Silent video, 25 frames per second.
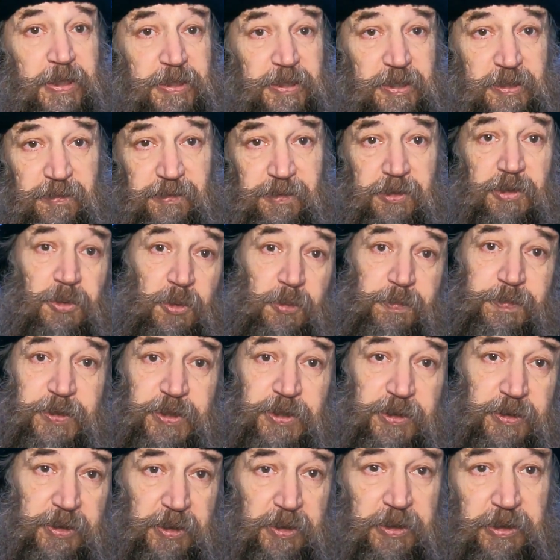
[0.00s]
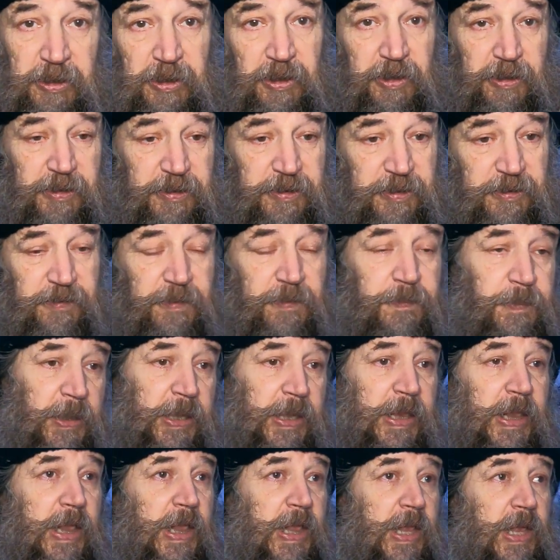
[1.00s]
массовым, но
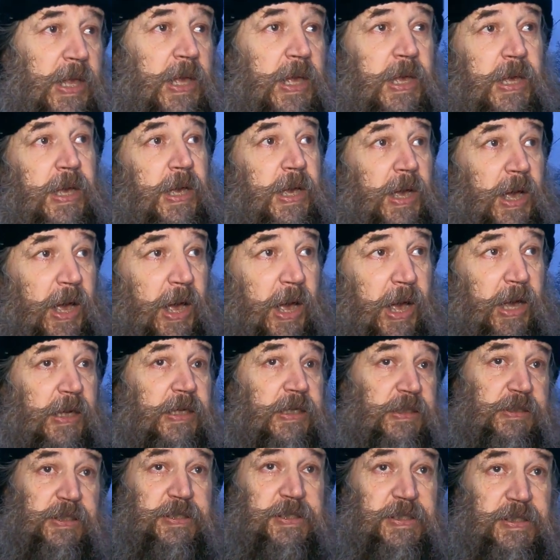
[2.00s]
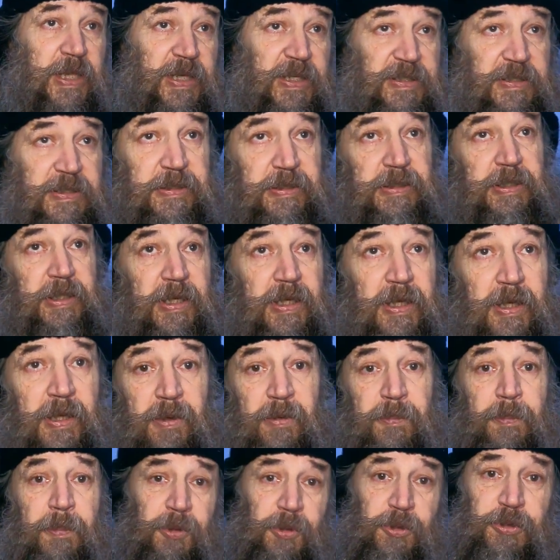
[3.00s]
психокиллерством – а это значит
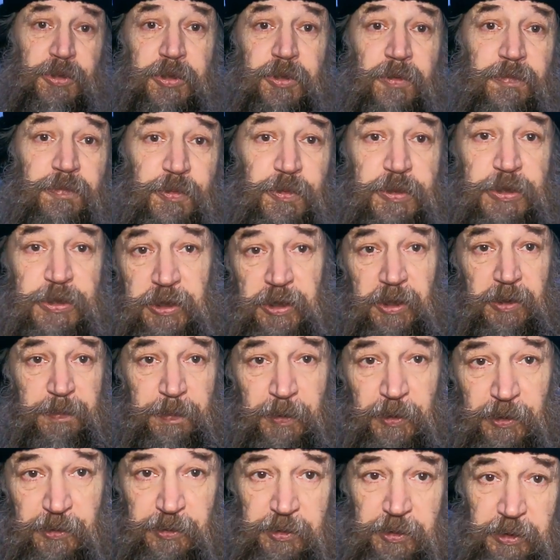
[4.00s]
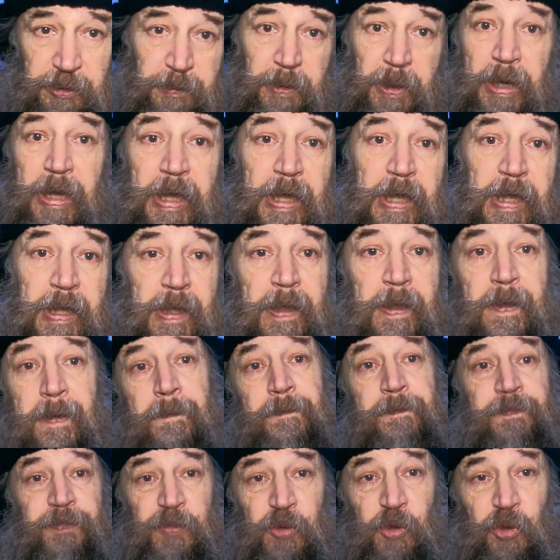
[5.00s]
просто в ущерб людям
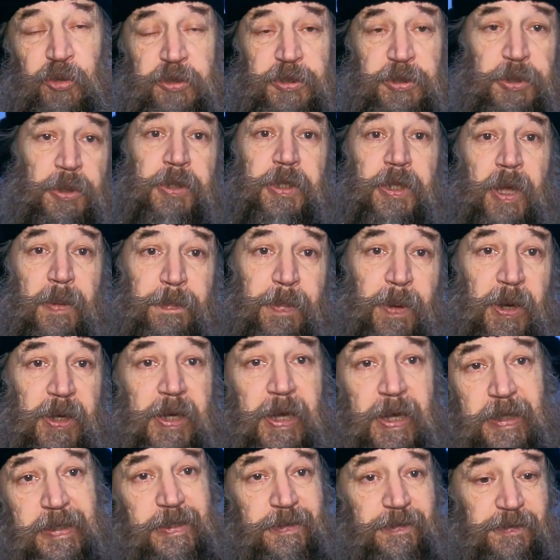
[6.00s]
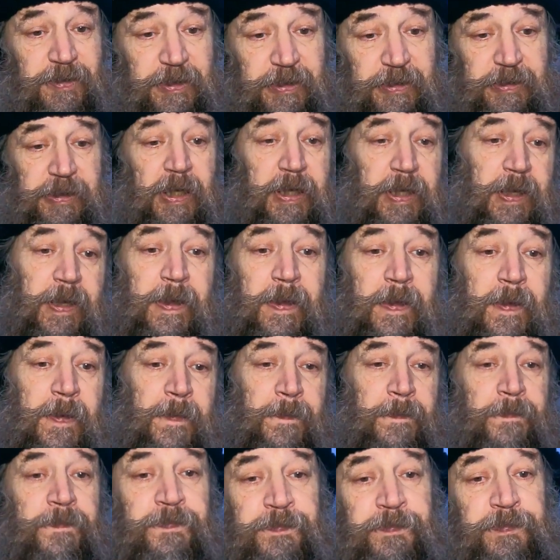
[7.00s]
то, что она показывает,
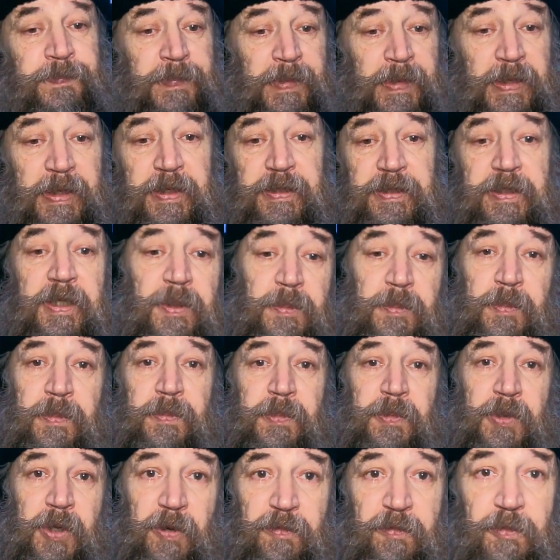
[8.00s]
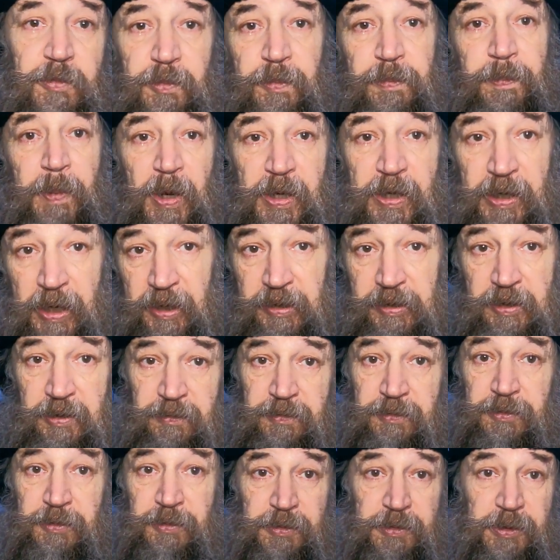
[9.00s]
и тем, кому
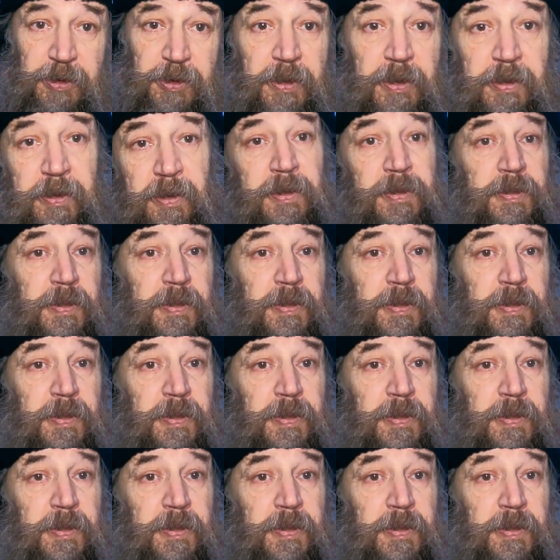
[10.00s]
показывают,